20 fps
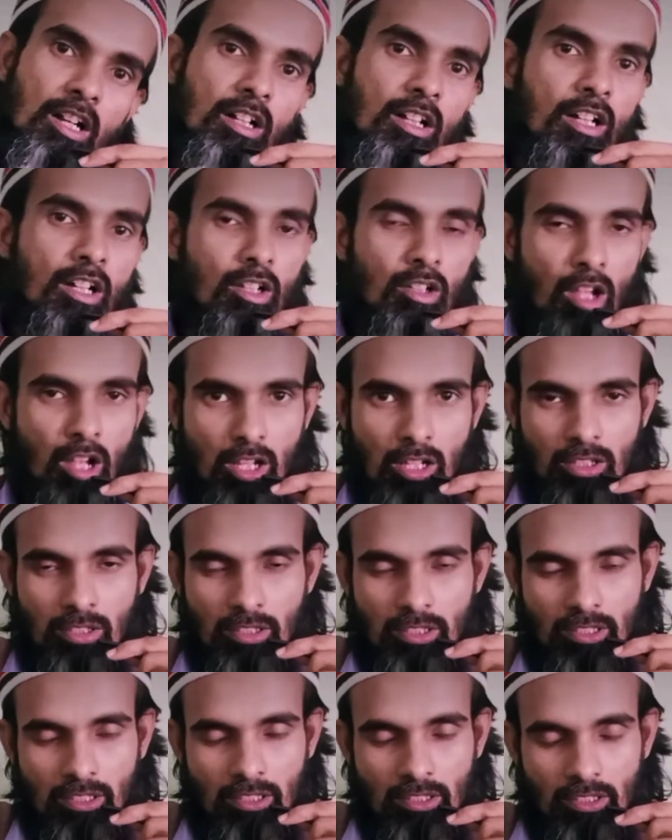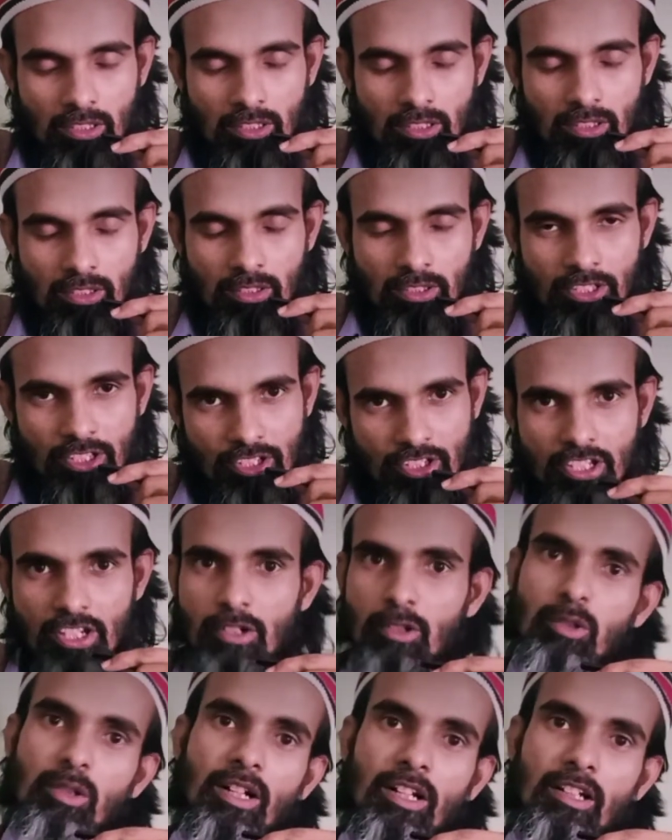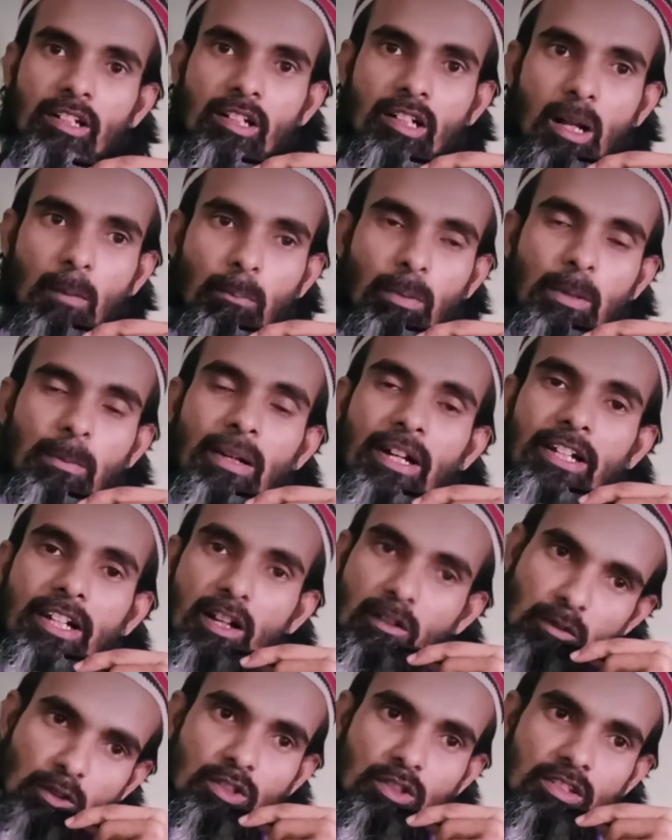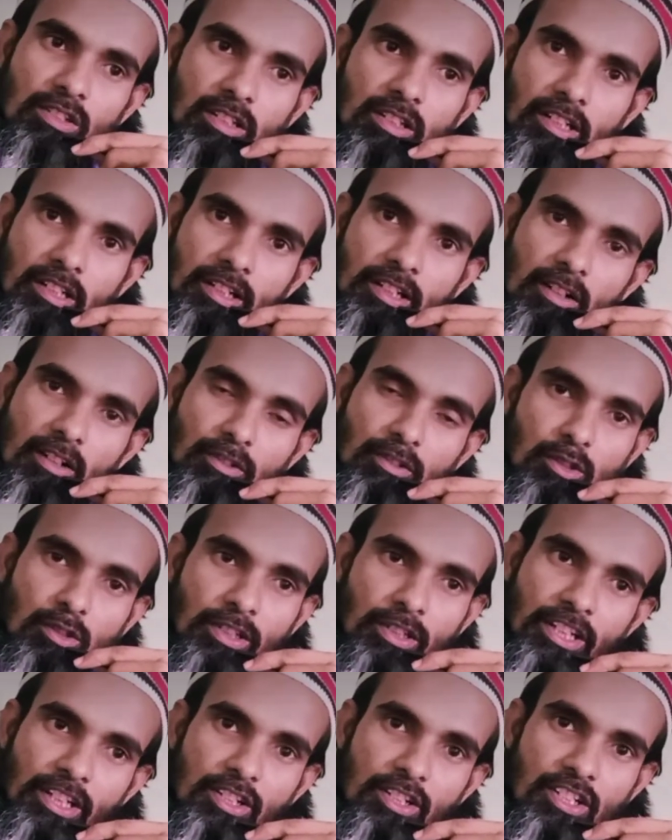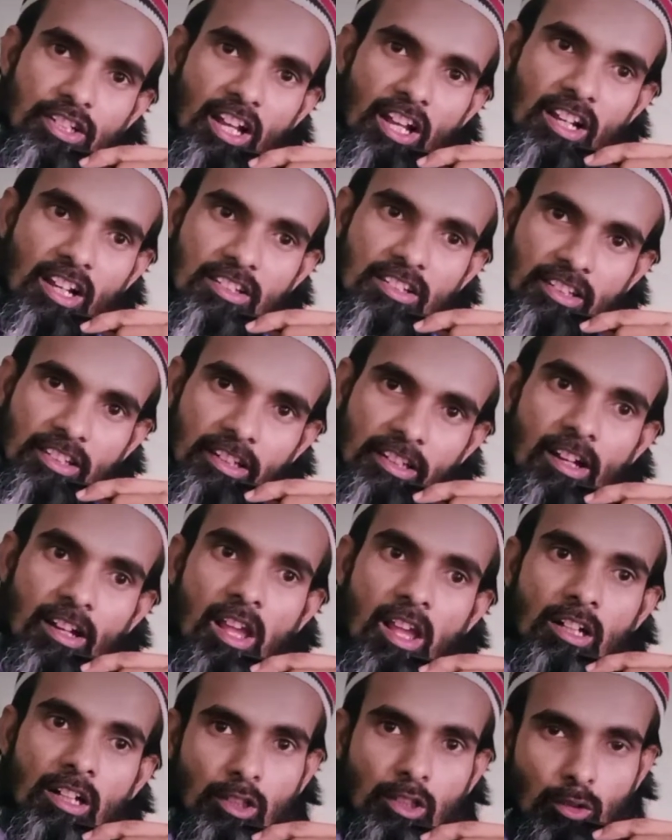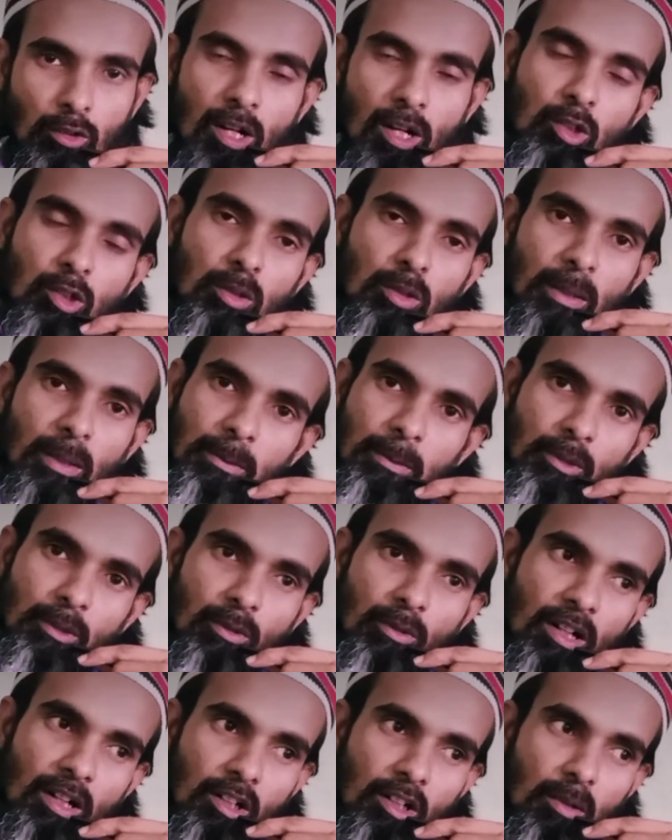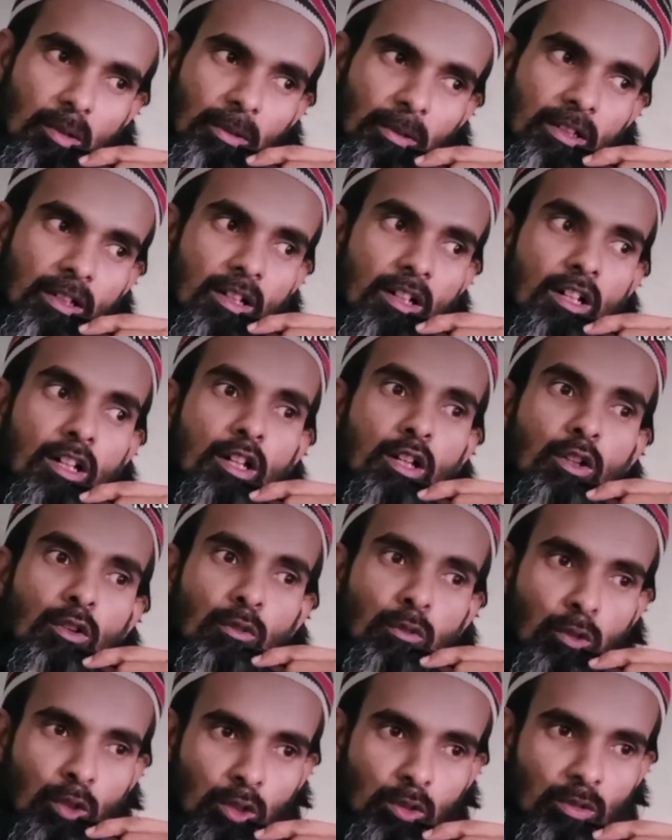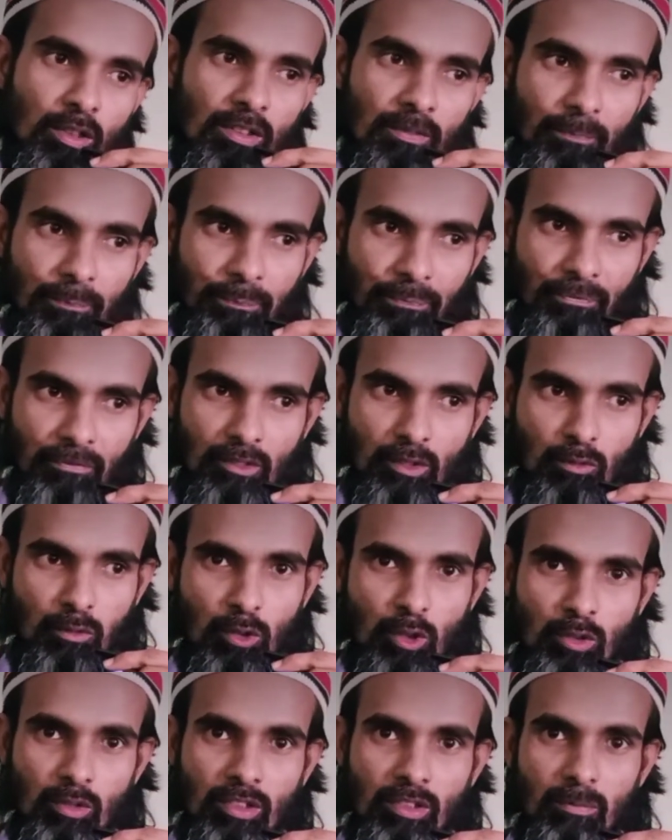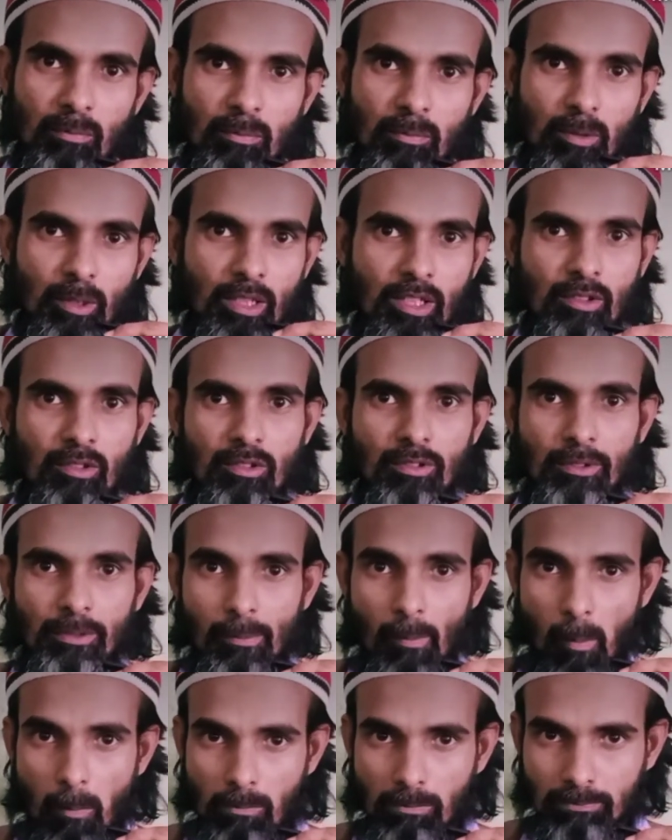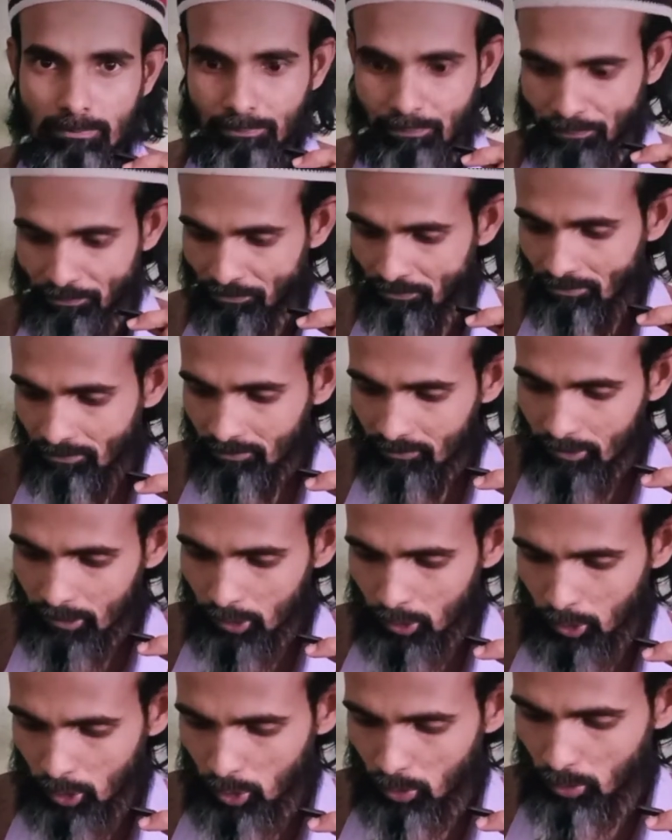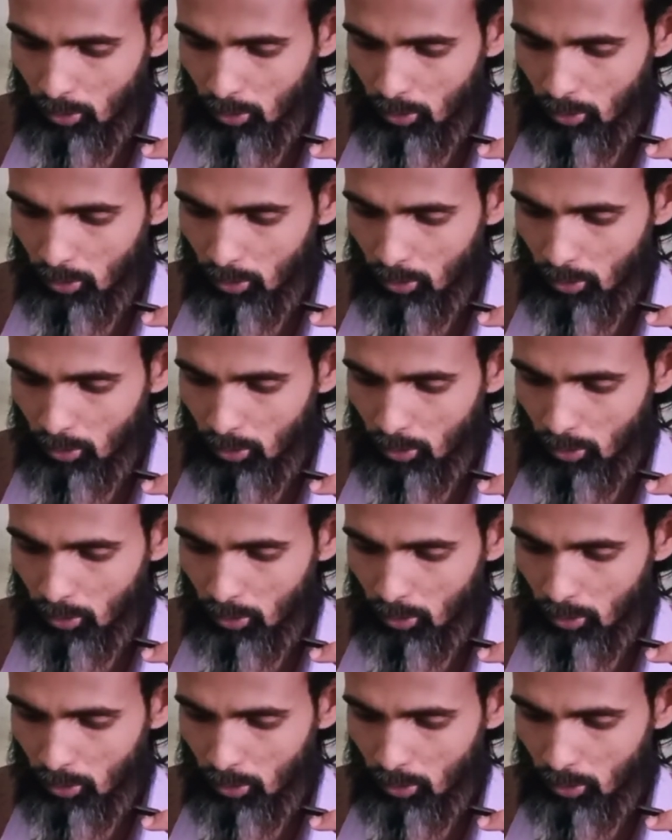रजिस्टर्ड हो गए कंपनी में हेड ऑफिस हेड ऑफिस होंगे इनशाला इसकी दुआ करो मैं भी दुआ हूँ भाई फोर्थ वन फोर्थ वन बोले तो जो